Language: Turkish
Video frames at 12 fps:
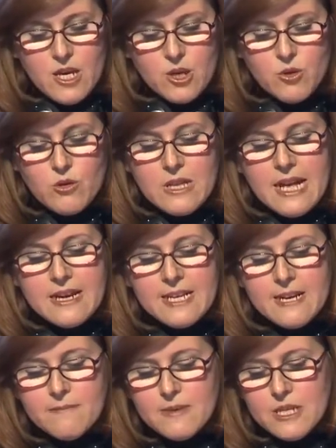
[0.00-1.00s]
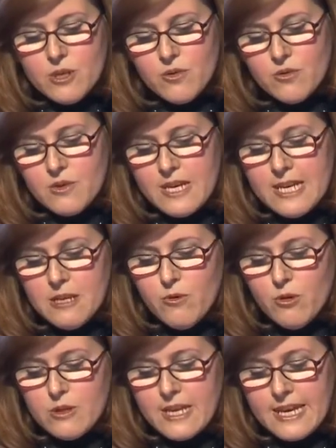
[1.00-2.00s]
Günlerden bir gün
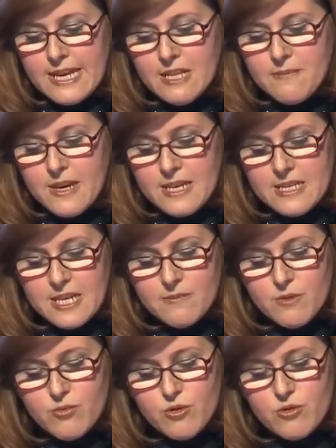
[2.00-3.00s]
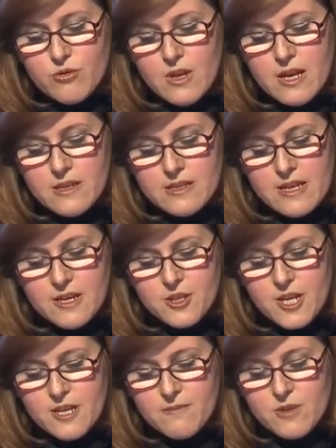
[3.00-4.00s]
Gelibolu'da elimi eteğimi bütün halktan
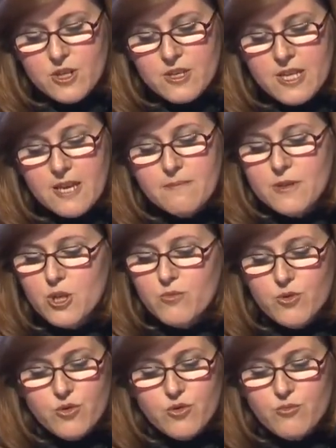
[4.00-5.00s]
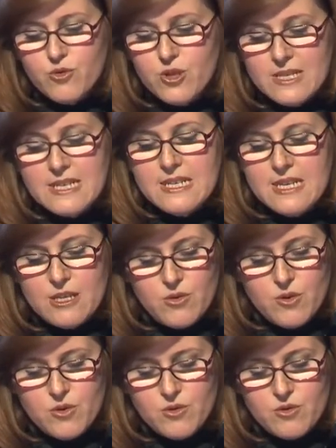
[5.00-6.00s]
çekmiş tek başıma oturmuş
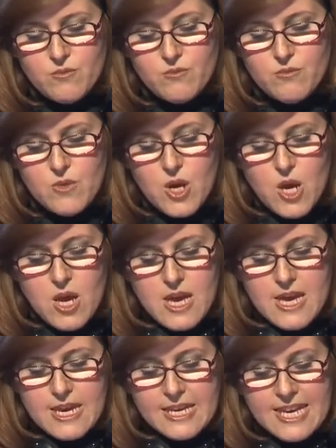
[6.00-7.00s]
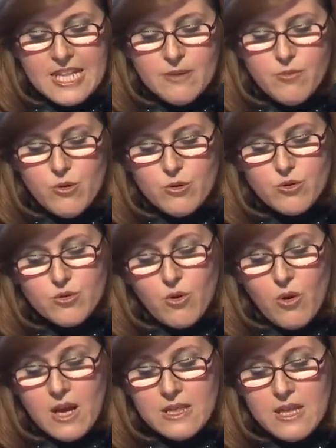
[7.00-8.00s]
zikrediyordum. Gelibolu'nun o
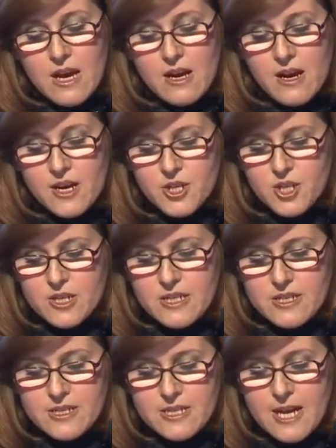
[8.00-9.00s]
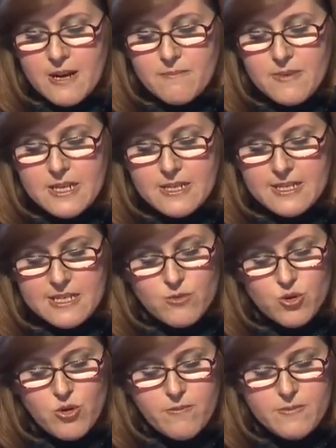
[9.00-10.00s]
Allah aşıklarından bir kısmı
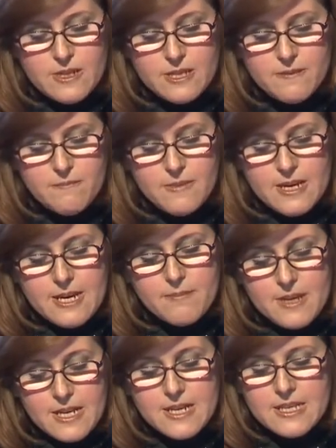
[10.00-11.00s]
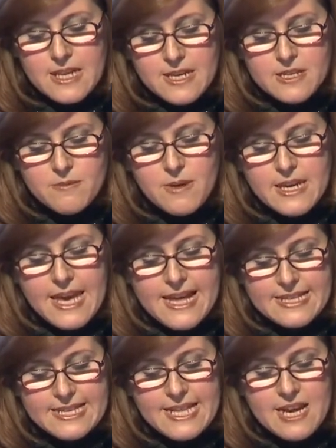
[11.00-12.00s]
toplanıp birlikte yanıma
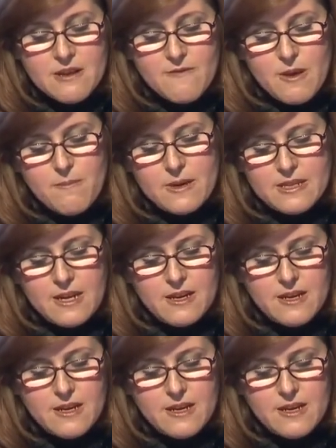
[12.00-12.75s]
geldiler ve bana